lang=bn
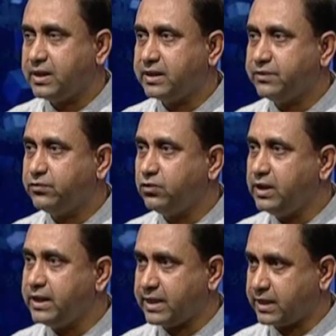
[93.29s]
একটি ফুল
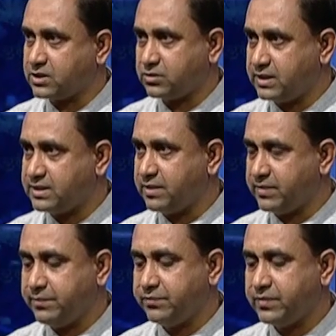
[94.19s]
নিয়ে কাজ করেছি
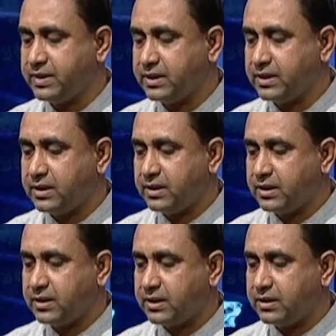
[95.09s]
আমি আচ্ছা।
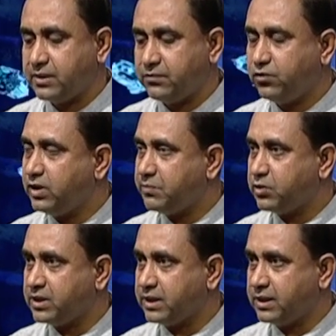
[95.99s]
ফুলের
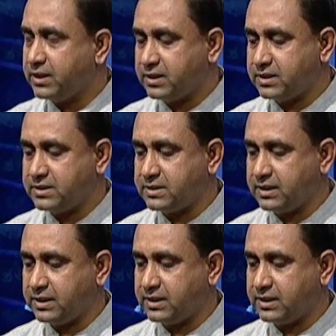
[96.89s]
প্রতি যে